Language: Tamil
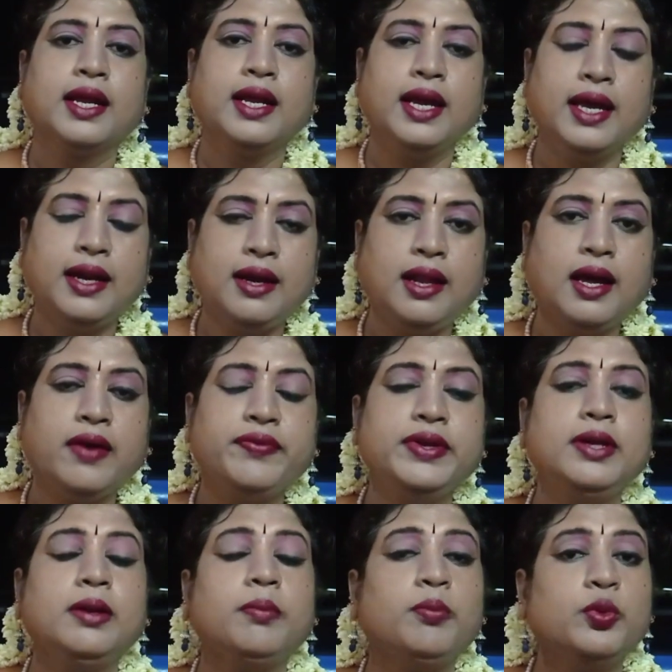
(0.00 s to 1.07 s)

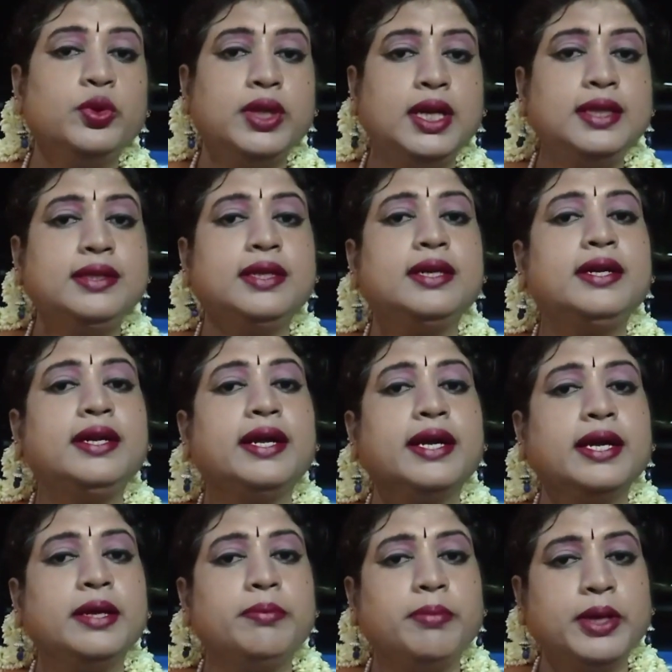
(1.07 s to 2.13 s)
கேரளாவின் முதல்
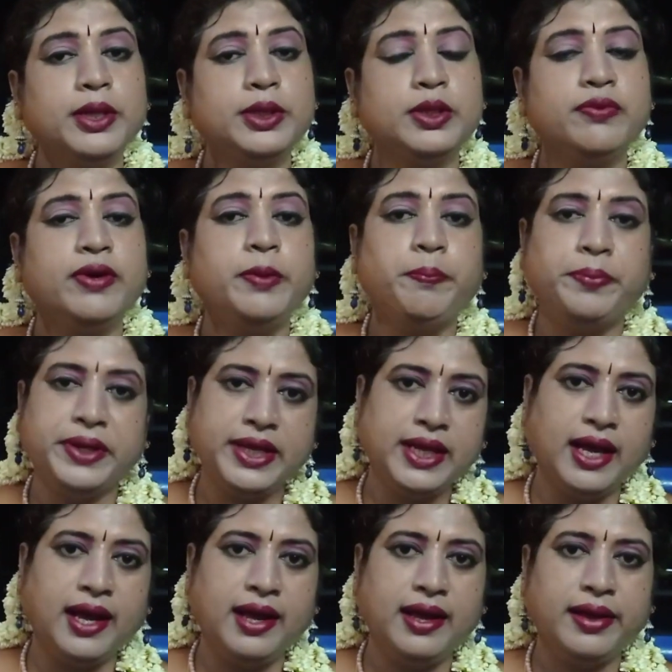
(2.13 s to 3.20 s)
திருநங்கை மருத்துவர் பிரியா